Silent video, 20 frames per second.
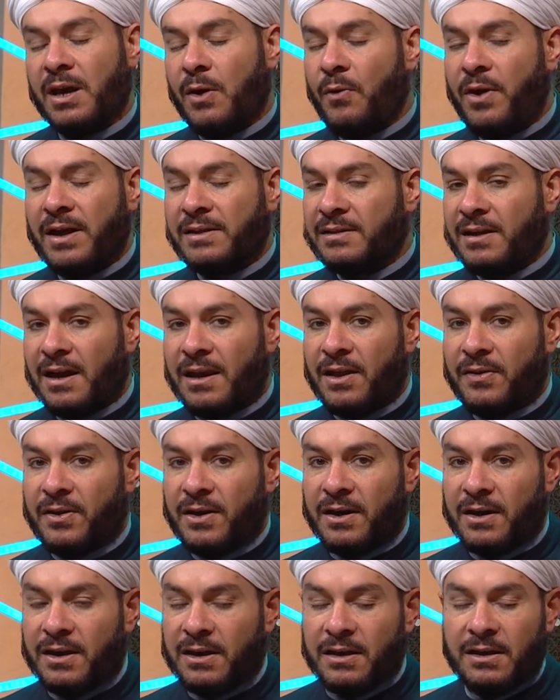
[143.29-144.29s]
أو حتى على
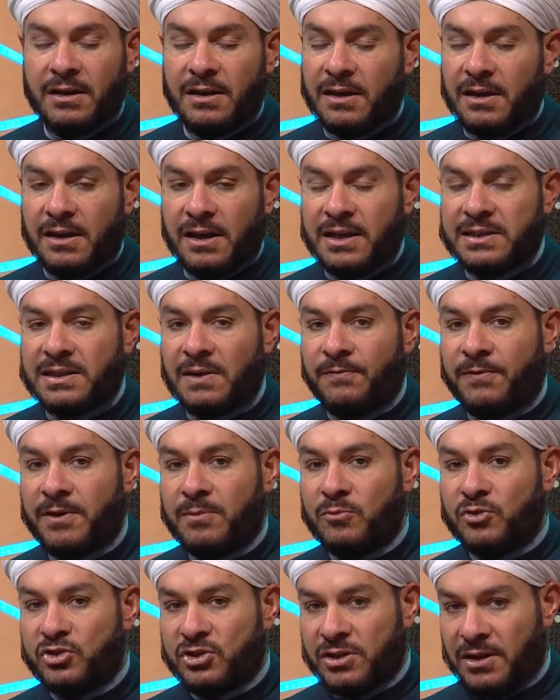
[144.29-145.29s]
ظهره ليس فيه
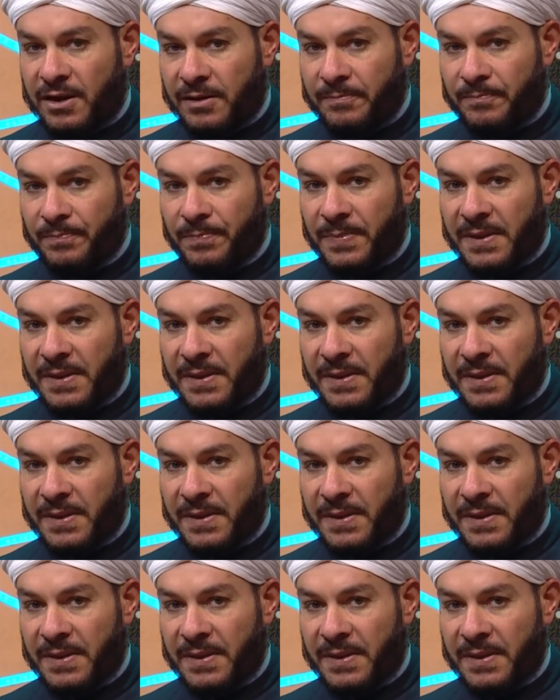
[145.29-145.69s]
مشكلة